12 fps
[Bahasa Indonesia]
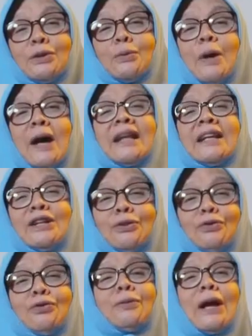Tuhan
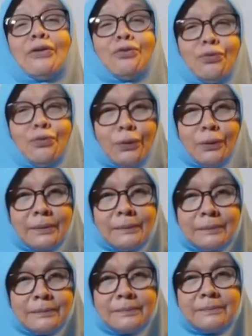itu juga susut
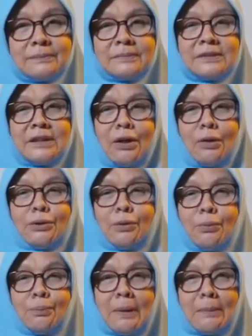kalau
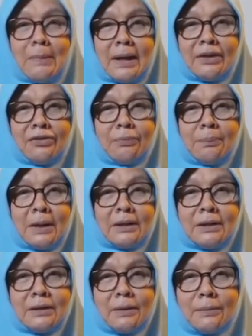diumpamakan
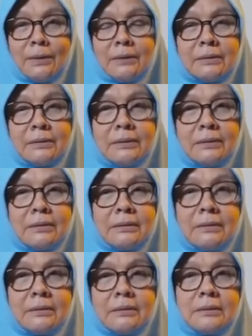seperti telur?
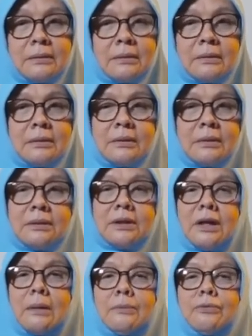
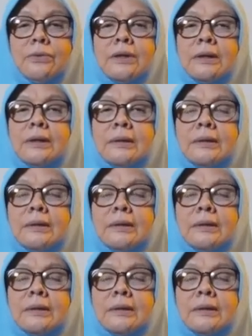Tidak mungkin.